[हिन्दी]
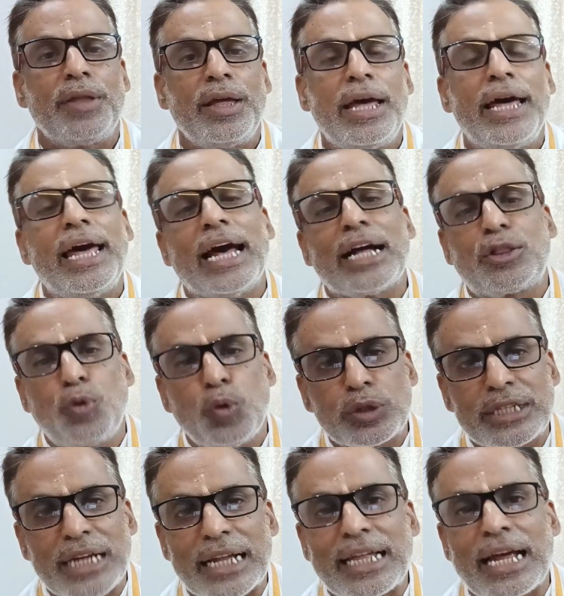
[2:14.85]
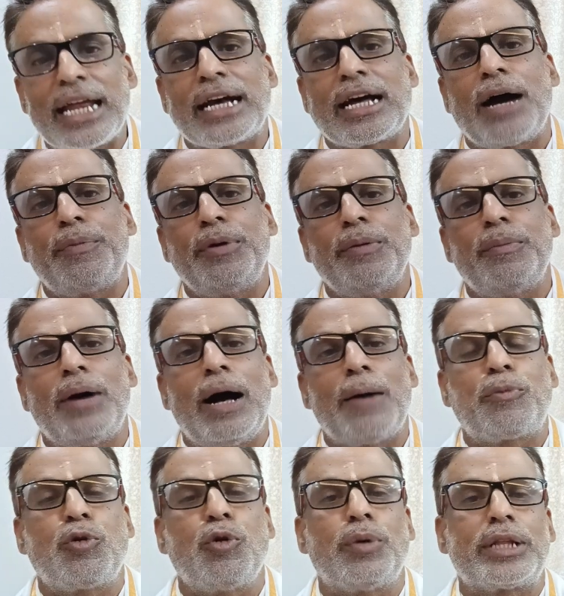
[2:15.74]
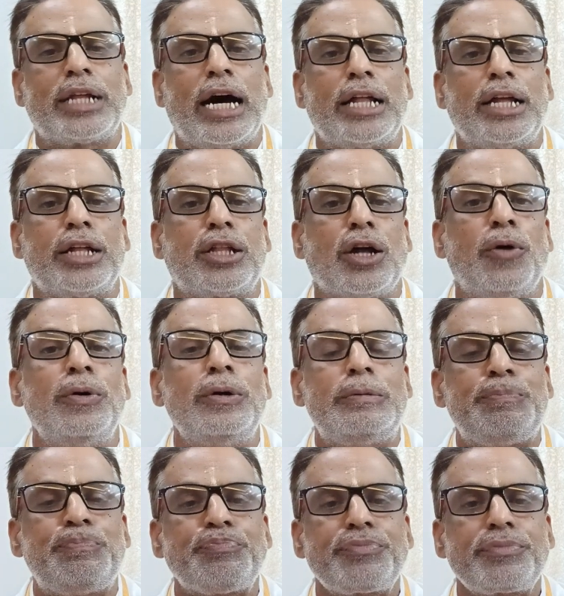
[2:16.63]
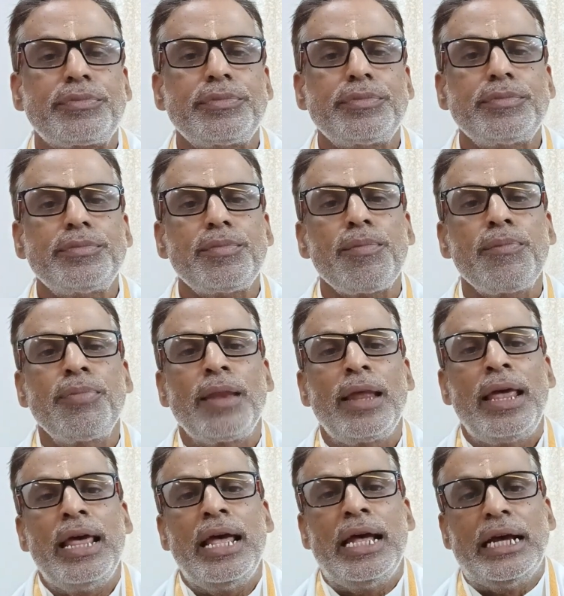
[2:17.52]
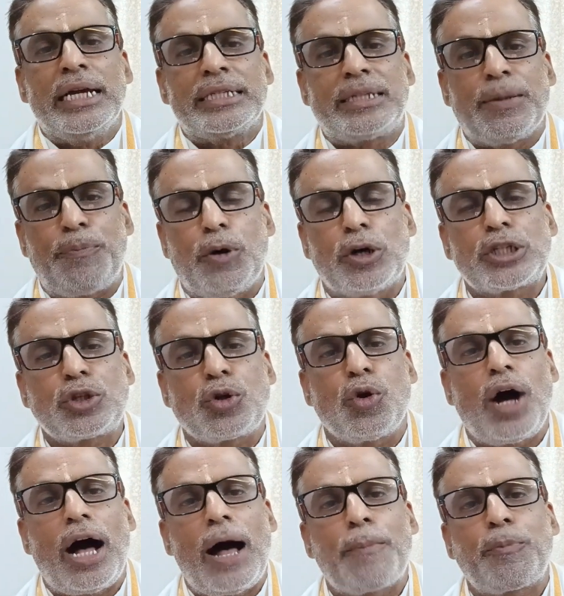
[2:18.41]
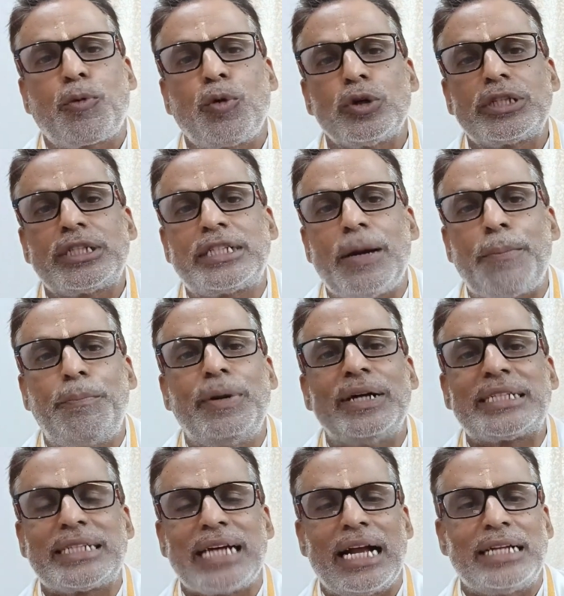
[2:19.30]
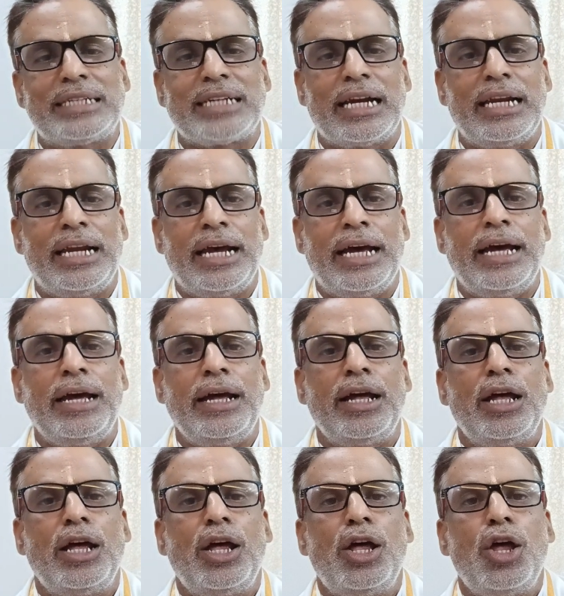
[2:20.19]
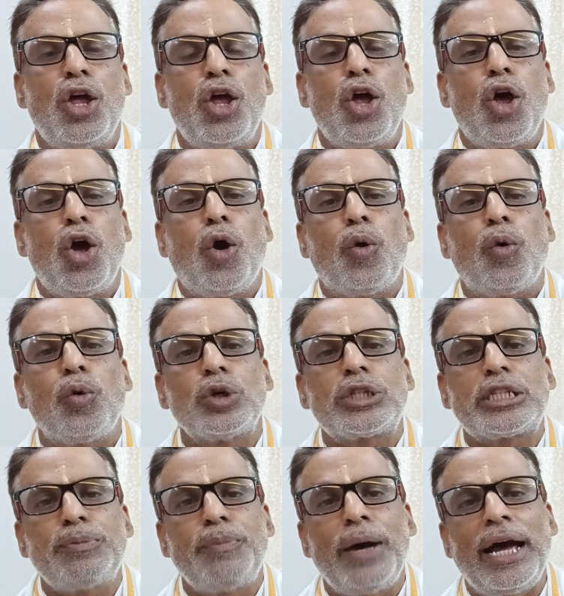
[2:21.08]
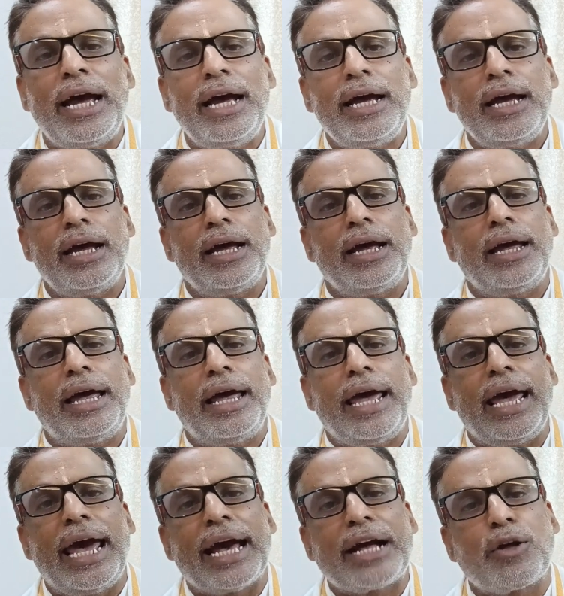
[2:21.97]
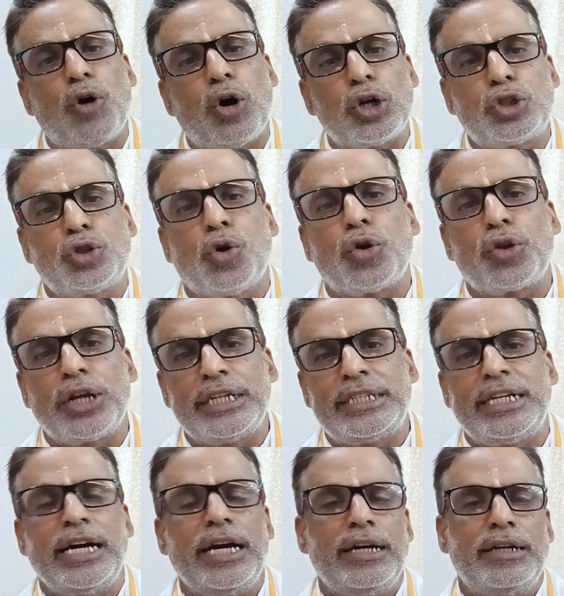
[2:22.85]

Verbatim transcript: एक दूसरा तरीका भी मैं आपको बता देता हूँ सपोज करो आपको 26 साल चल रहे हैं उसमें एक और जोड़ दीजिए